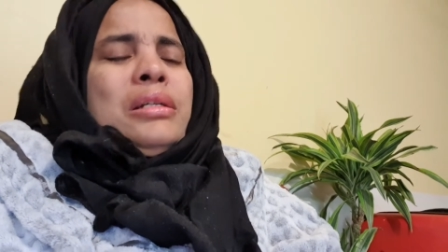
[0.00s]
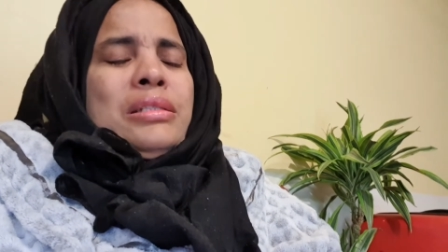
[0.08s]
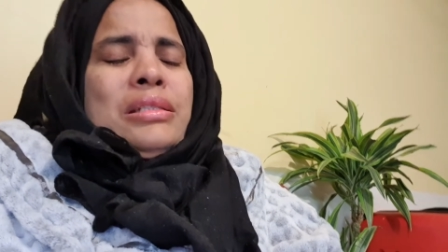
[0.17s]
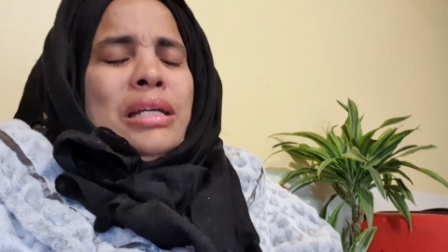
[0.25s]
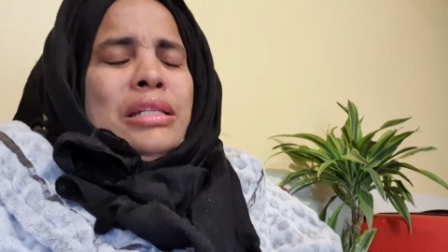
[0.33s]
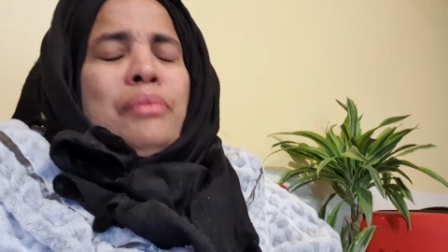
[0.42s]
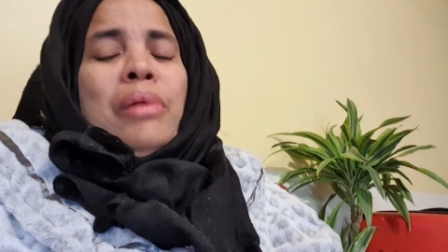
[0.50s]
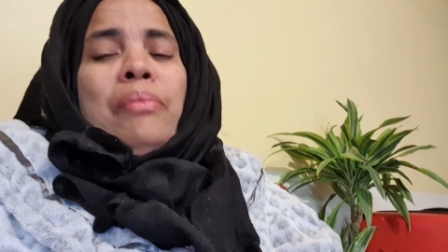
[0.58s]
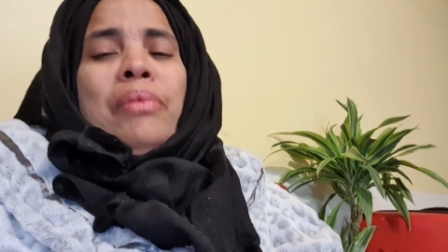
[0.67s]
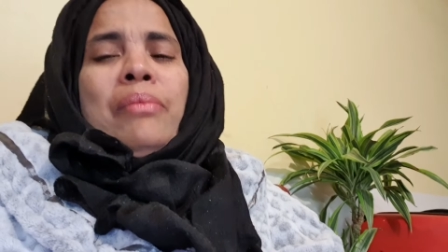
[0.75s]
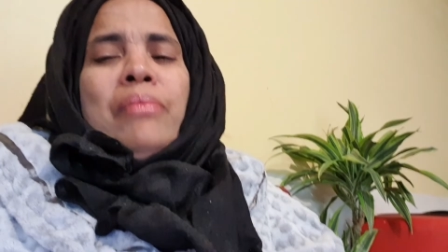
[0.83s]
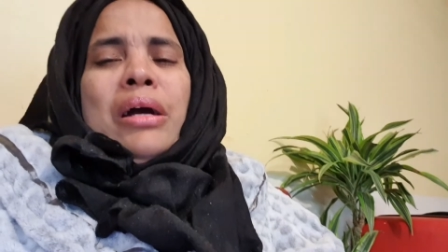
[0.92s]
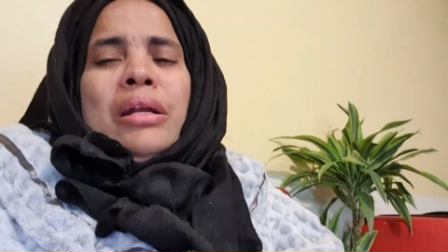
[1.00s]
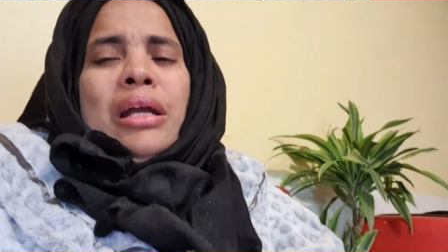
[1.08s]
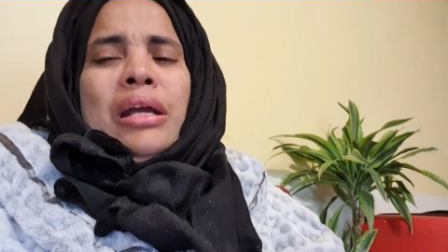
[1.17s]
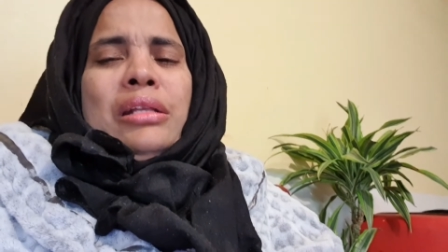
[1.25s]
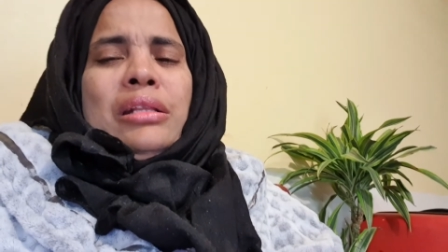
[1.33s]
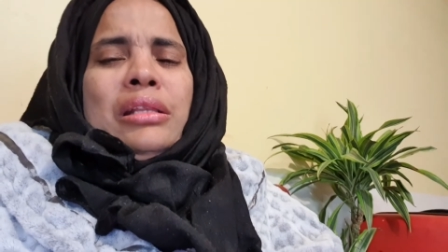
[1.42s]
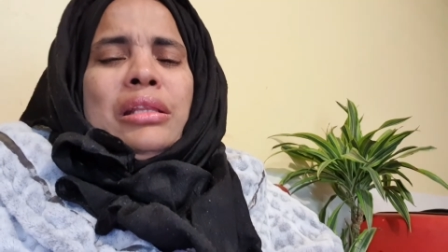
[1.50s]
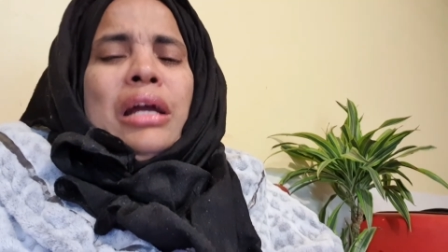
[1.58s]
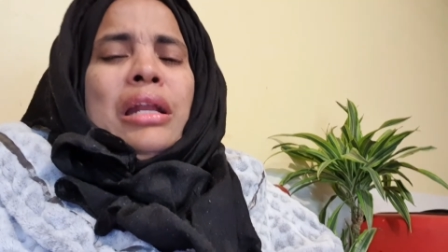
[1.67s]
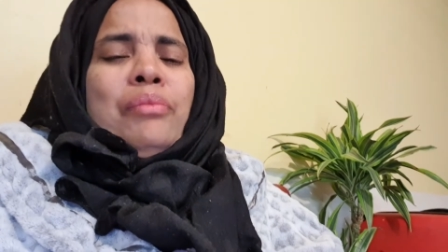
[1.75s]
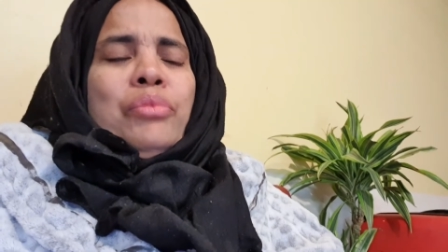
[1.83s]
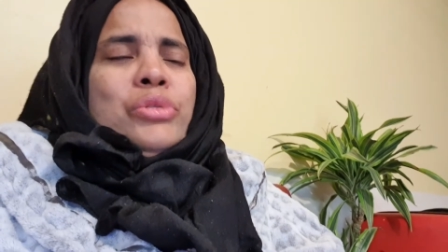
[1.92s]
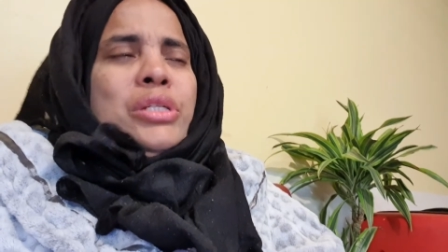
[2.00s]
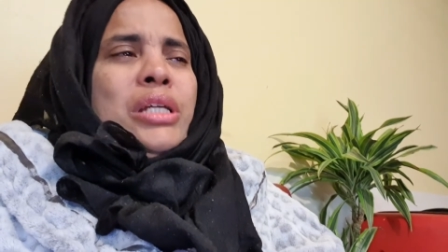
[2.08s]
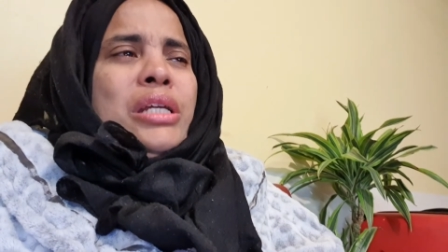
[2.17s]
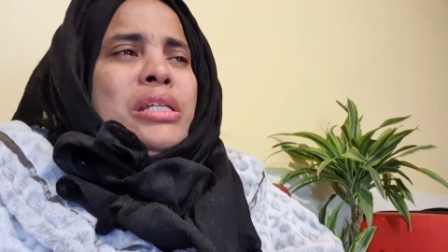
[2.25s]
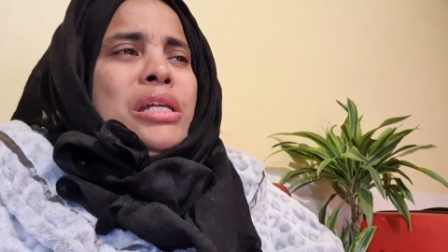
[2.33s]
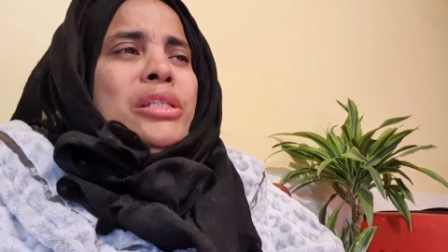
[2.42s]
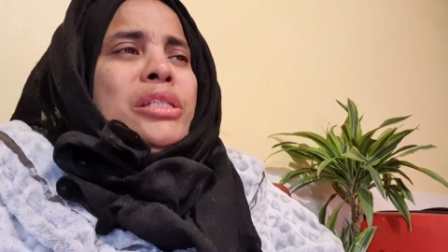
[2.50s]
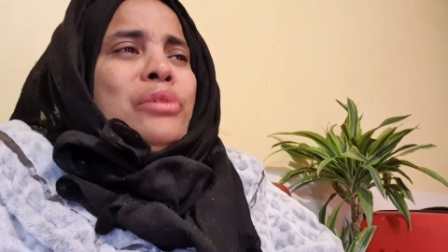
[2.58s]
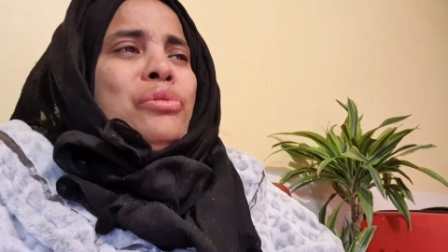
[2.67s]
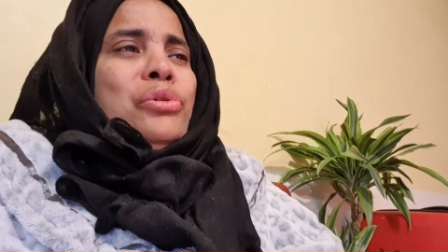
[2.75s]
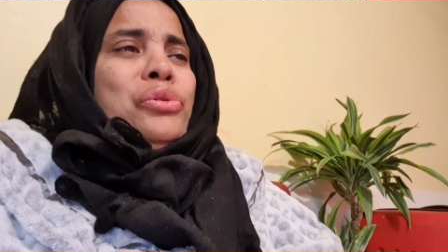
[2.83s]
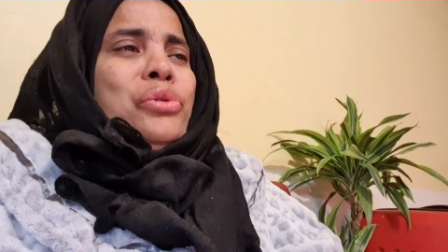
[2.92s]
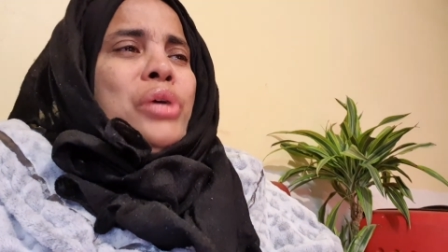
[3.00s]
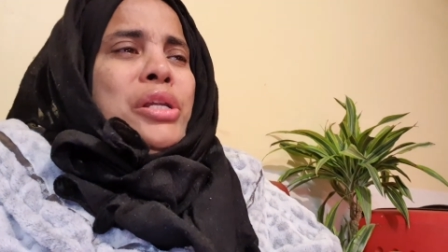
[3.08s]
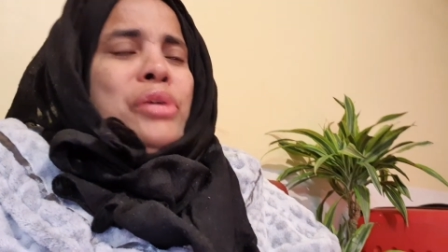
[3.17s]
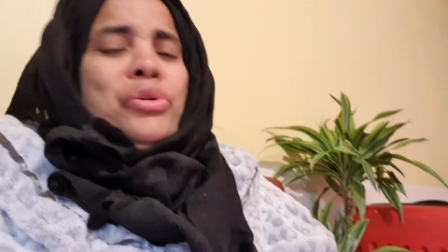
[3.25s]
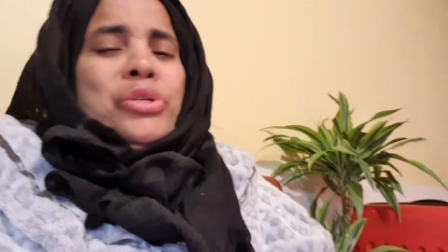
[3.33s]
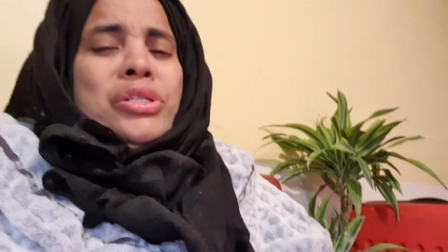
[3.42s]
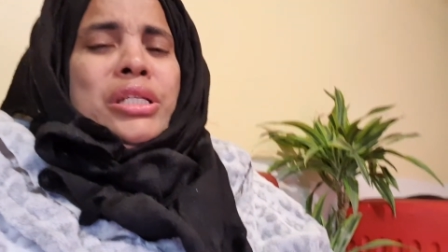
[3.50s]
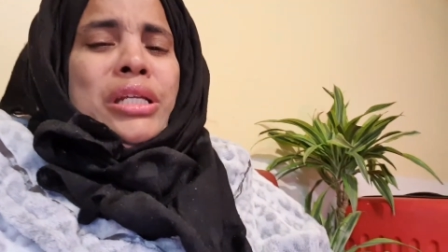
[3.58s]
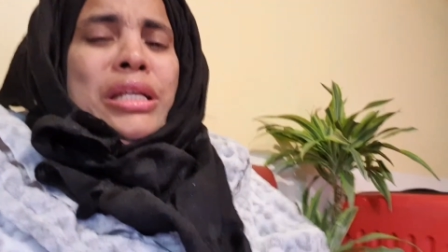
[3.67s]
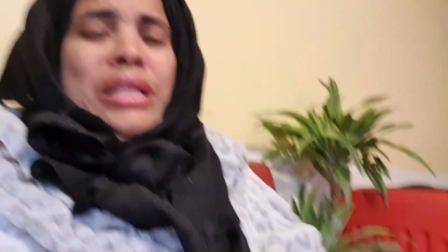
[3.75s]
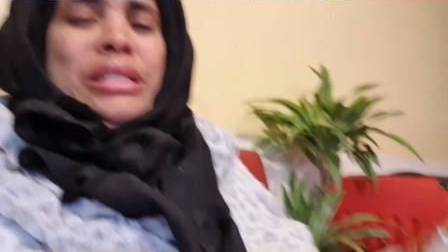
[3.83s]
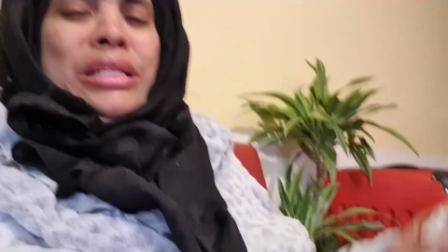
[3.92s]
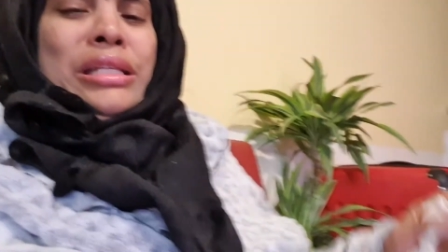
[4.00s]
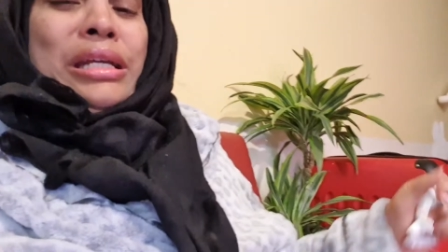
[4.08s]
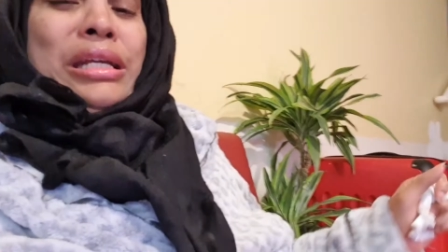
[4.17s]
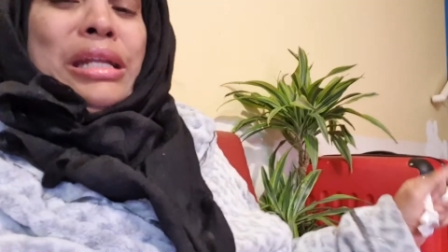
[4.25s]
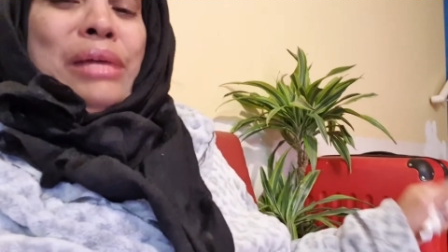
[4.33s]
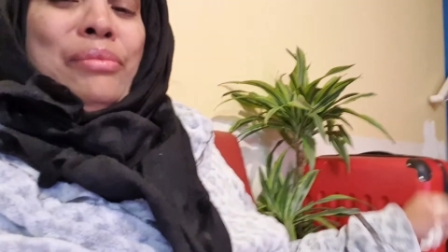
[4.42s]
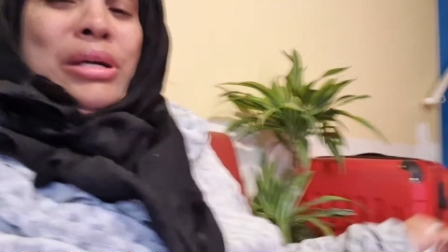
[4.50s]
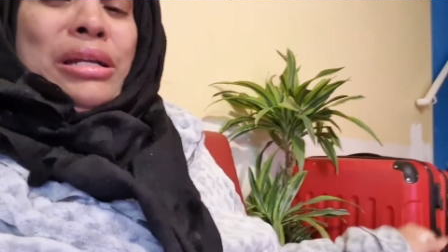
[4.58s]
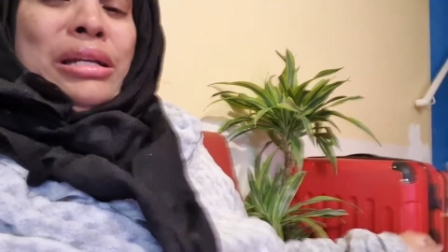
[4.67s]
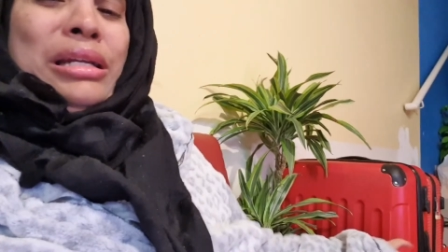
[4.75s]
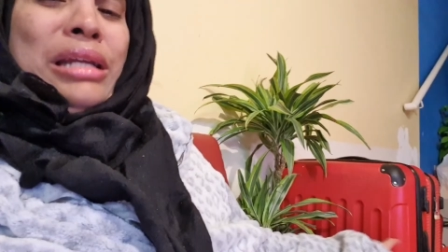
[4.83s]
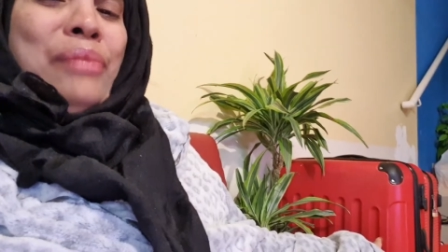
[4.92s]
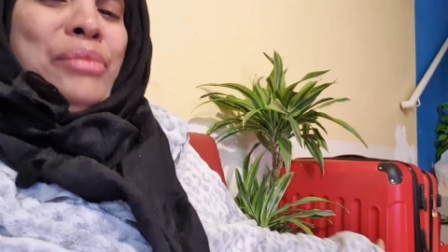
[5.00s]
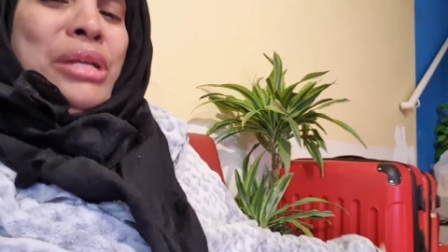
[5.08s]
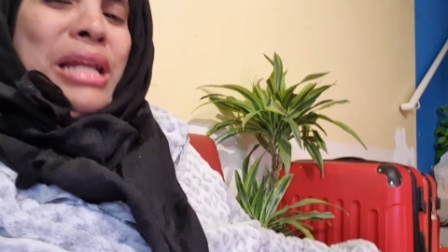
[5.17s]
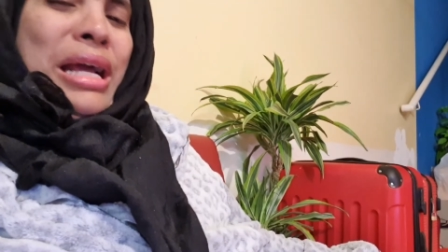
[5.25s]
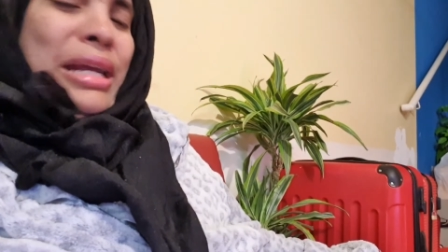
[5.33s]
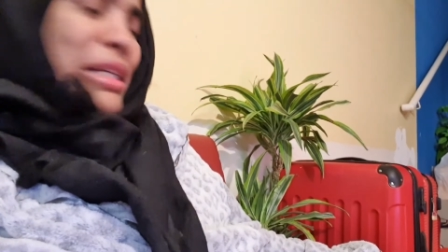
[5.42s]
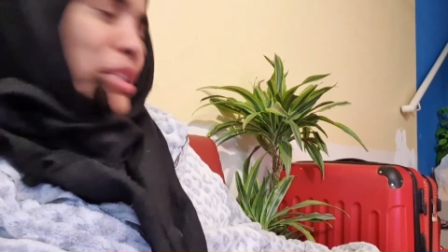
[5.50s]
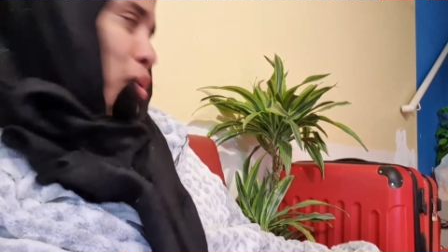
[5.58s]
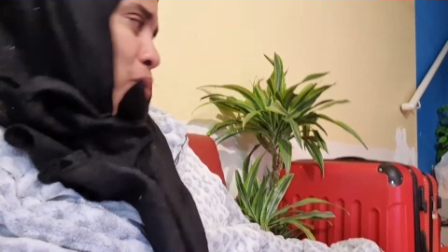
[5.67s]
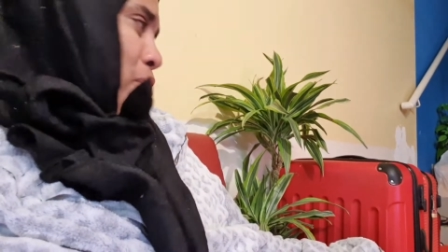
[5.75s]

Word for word: যাদের বাবা মা নাই তারা বোঝে এটা যে কতখানি কষ্টের এই যে দেখেন আমার আমি লাকেজও